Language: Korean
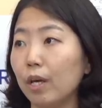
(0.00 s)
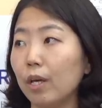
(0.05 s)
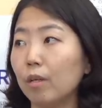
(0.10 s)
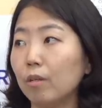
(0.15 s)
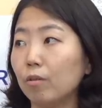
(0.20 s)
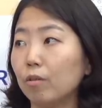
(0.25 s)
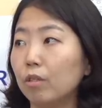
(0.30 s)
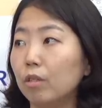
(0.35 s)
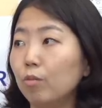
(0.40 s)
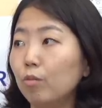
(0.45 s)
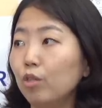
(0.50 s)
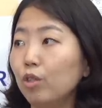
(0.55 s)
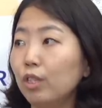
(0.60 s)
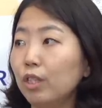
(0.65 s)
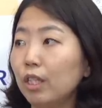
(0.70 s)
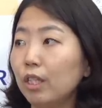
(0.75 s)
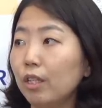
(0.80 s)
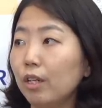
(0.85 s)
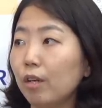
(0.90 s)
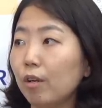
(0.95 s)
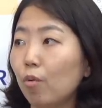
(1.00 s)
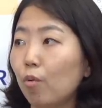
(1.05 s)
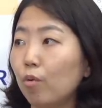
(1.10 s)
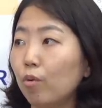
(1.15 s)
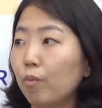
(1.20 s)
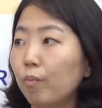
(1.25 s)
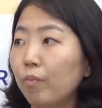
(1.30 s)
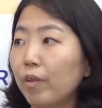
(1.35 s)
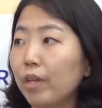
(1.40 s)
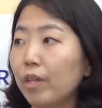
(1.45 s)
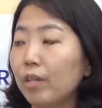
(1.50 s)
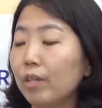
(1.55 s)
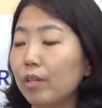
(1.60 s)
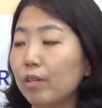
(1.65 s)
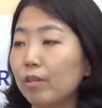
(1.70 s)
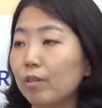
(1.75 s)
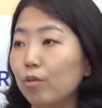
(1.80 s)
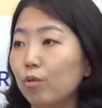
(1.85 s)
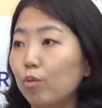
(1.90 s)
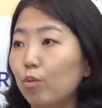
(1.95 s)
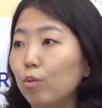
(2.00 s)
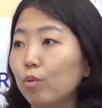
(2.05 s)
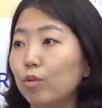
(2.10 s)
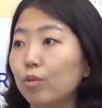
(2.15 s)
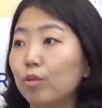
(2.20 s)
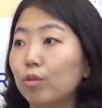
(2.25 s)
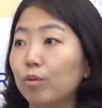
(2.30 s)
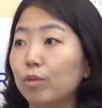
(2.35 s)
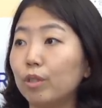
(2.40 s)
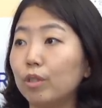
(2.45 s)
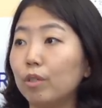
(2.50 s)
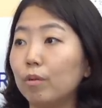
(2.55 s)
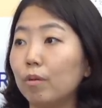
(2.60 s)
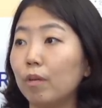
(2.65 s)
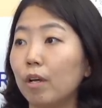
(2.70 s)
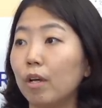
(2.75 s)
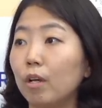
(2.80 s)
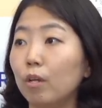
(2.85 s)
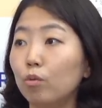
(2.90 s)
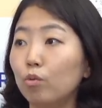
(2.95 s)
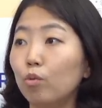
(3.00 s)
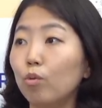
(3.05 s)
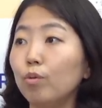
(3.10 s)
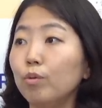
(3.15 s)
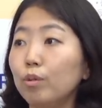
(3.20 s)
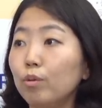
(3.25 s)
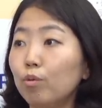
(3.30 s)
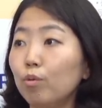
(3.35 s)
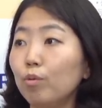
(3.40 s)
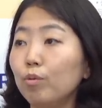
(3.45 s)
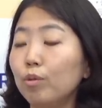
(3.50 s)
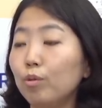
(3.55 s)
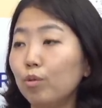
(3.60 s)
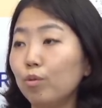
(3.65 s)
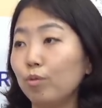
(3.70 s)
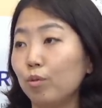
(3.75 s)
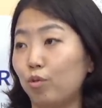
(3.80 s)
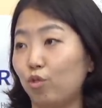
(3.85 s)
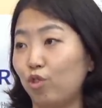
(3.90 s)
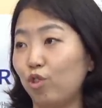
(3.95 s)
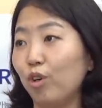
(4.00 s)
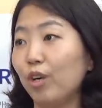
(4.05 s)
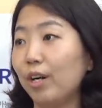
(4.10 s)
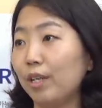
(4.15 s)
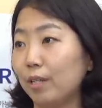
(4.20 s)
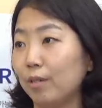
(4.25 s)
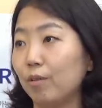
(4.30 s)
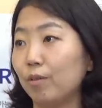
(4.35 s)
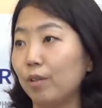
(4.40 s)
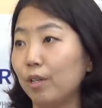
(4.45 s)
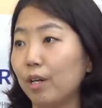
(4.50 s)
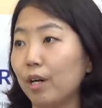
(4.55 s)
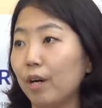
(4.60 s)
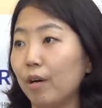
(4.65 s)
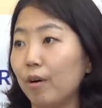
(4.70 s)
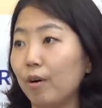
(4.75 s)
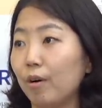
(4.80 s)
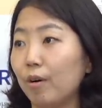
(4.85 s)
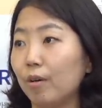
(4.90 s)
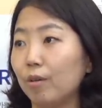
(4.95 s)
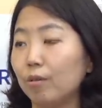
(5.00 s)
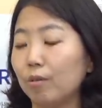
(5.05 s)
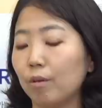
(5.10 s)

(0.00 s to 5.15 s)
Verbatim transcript: 예, 그래서 금융시장에 공급되는 유동성은 어쨌든 조금씩 조금씩 조금씩 줄여가는 거니까요. 네. 음.